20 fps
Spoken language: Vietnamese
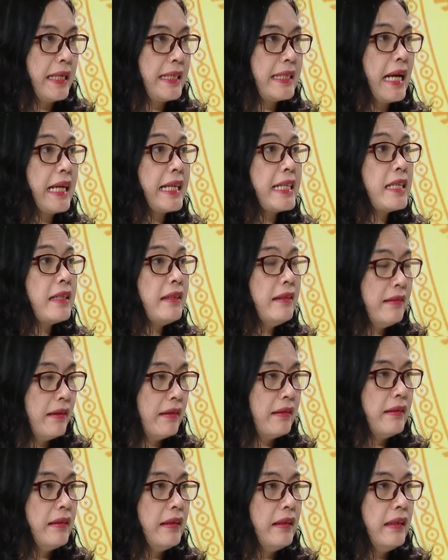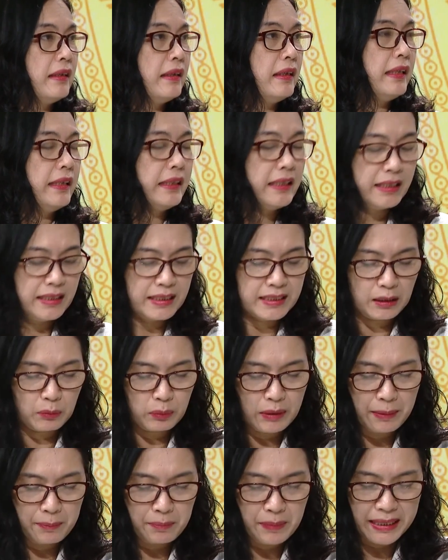đánh giá cái chất lượng. ấy thì
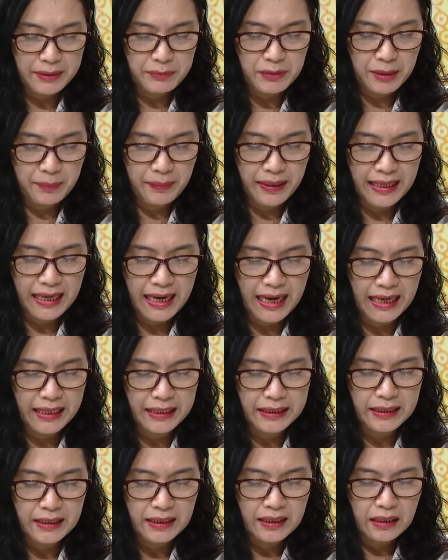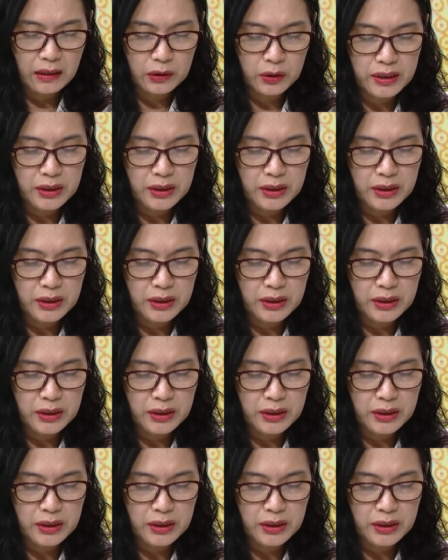trong năm 2022 à,